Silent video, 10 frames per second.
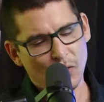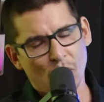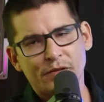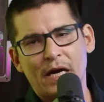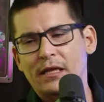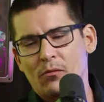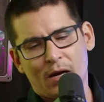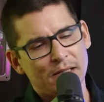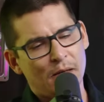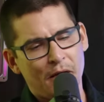não consegue ter um
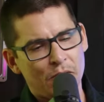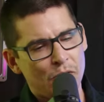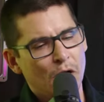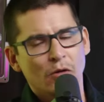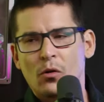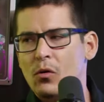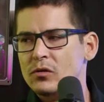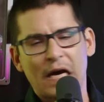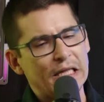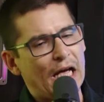casamento, não
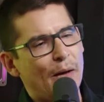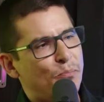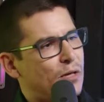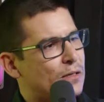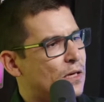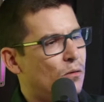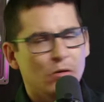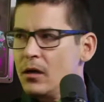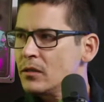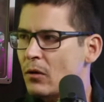consegue ter reputação,
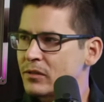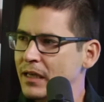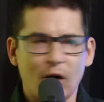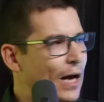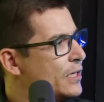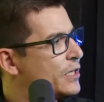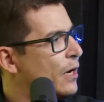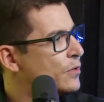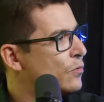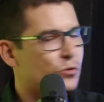você consegue ter uma
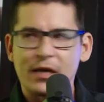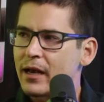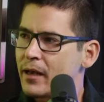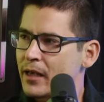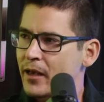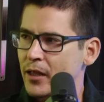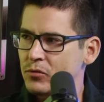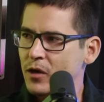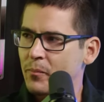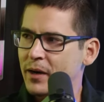religião, você não consegue
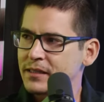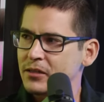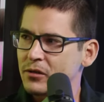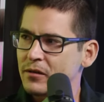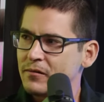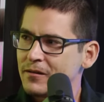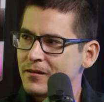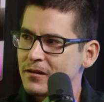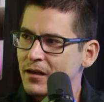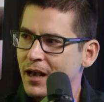renunciar ao presente ou não?
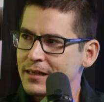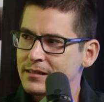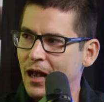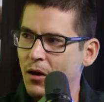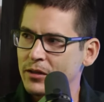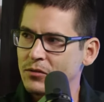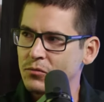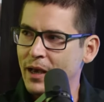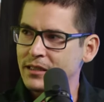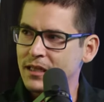Sim, não. a ordem
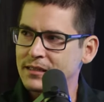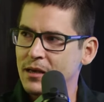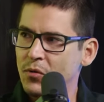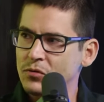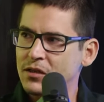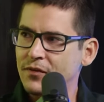do mestre é ser bom ou ser